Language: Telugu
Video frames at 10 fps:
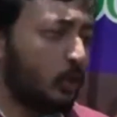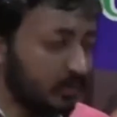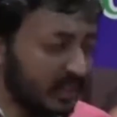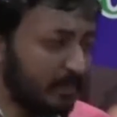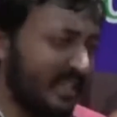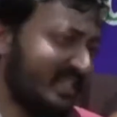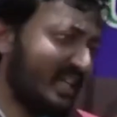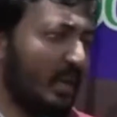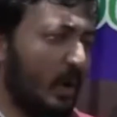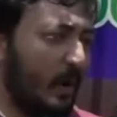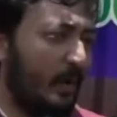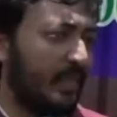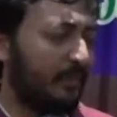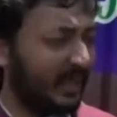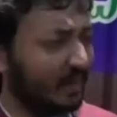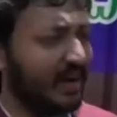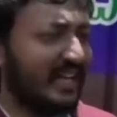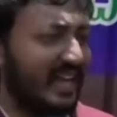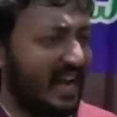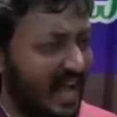తొమ్మిది బస్తీల్లో
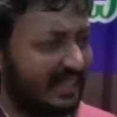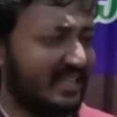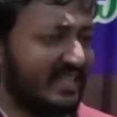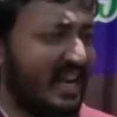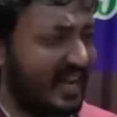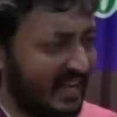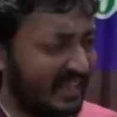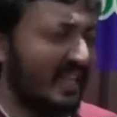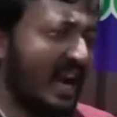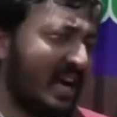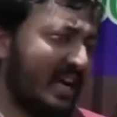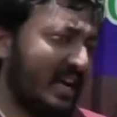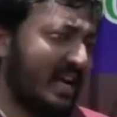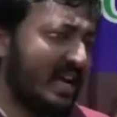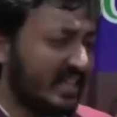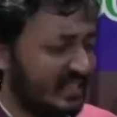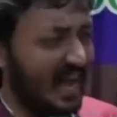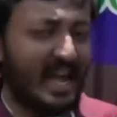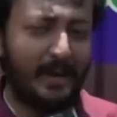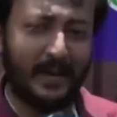పెద్దవాల్టేర్ ఆదర్శనగర్ ఇంద్రానగర్
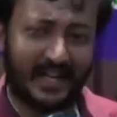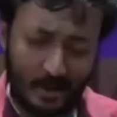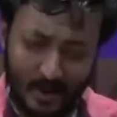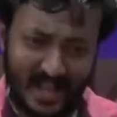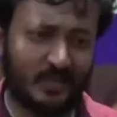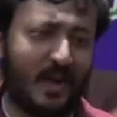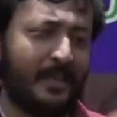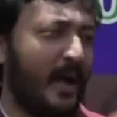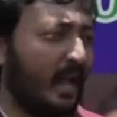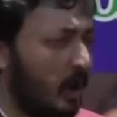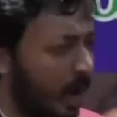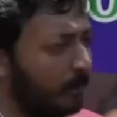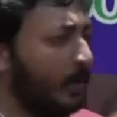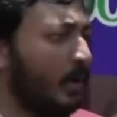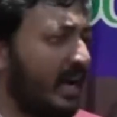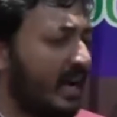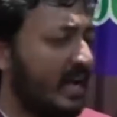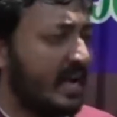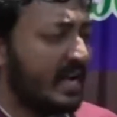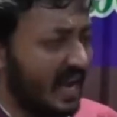జాలారిపేట వాసవానిపాలెం అప్పుగర్
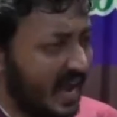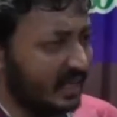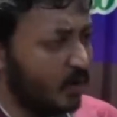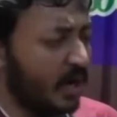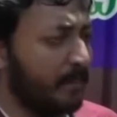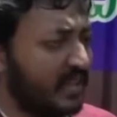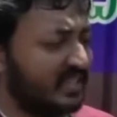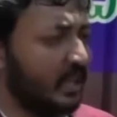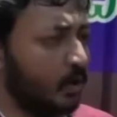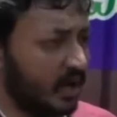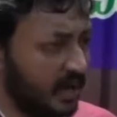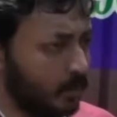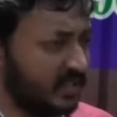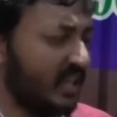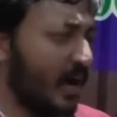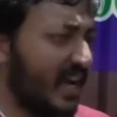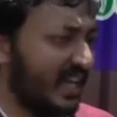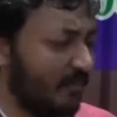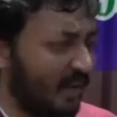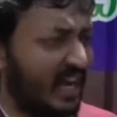ఇలాంటి ఒక బస్తీల్లో ఉండే ముసలి
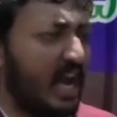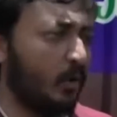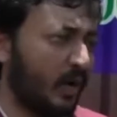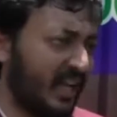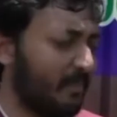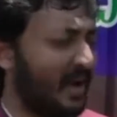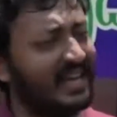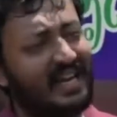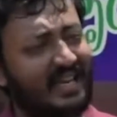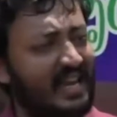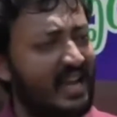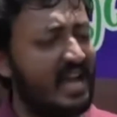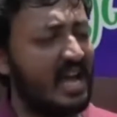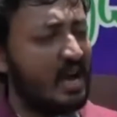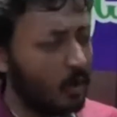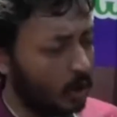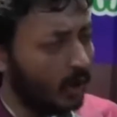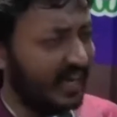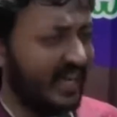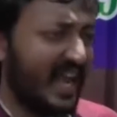వాళ్ళకి వికలాంగులకి మహిళలకి
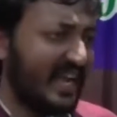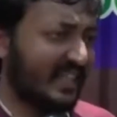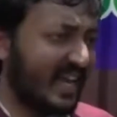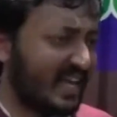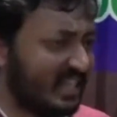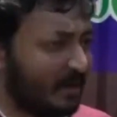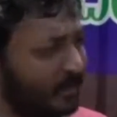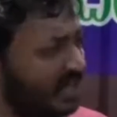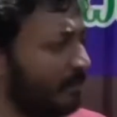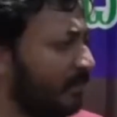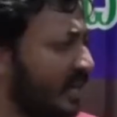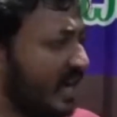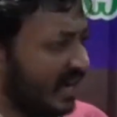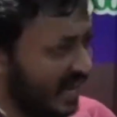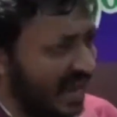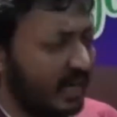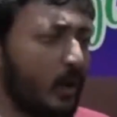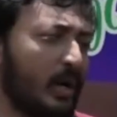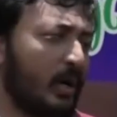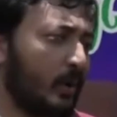ఒక్కొక్కరికి ఐదు కేజీల బియ్యం
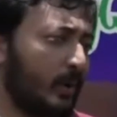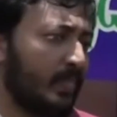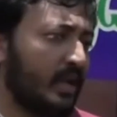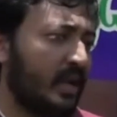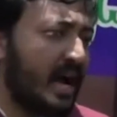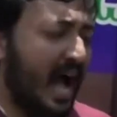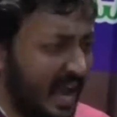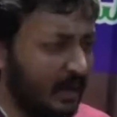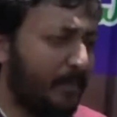కాయగూరలు ఆయిల్